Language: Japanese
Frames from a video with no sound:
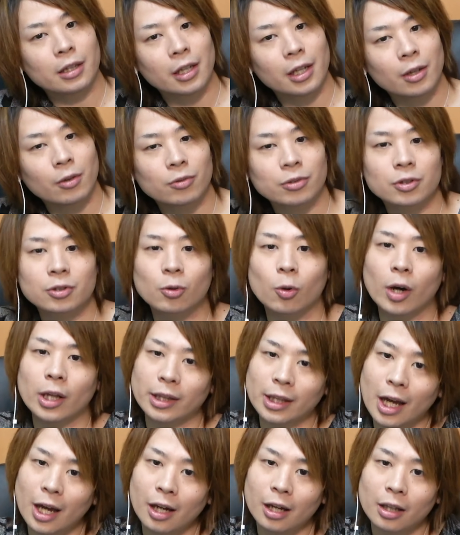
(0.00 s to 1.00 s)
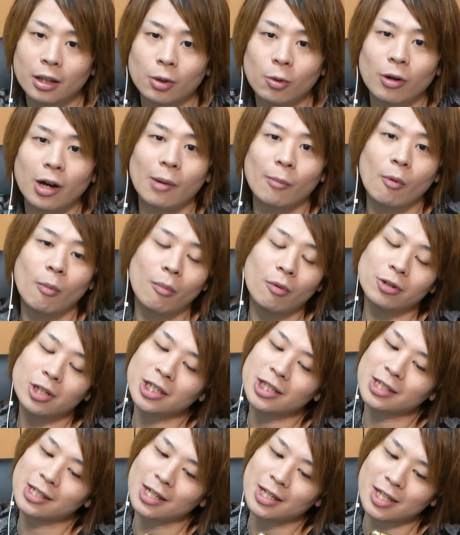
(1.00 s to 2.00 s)
定のスコアタとかもも
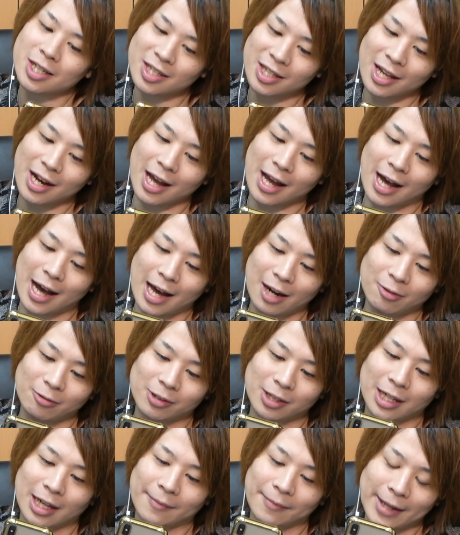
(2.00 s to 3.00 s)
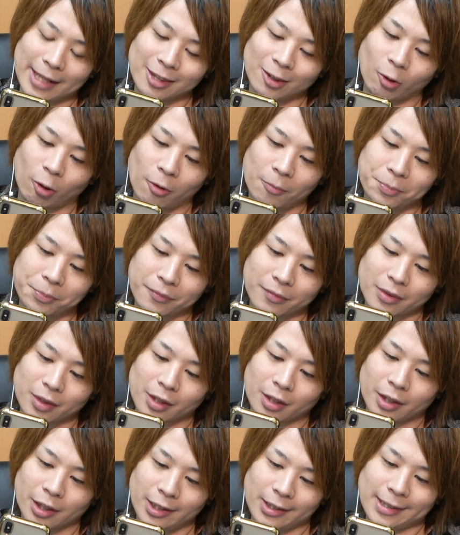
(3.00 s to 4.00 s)
しかしたらあるかなと
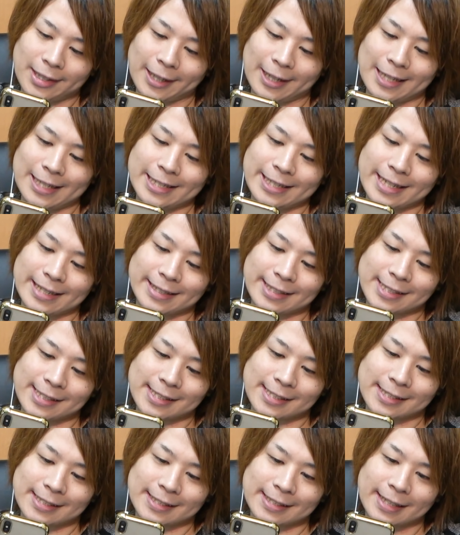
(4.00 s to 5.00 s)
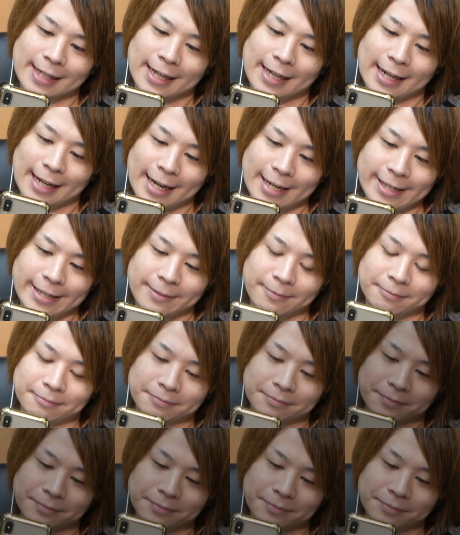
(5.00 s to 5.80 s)
いった感じですはい